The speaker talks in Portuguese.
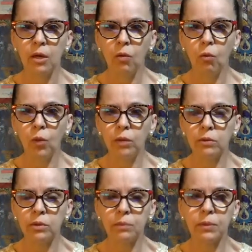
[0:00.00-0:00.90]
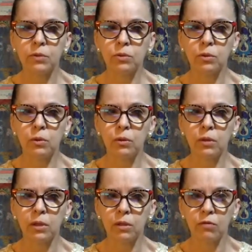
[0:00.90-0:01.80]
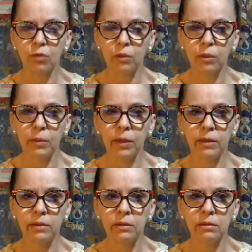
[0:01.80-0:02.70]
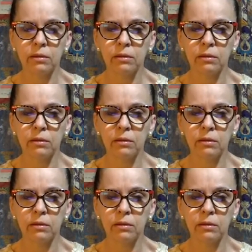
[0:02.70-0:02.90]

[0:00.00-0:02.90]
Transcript: um ano se passou, que não volta mais,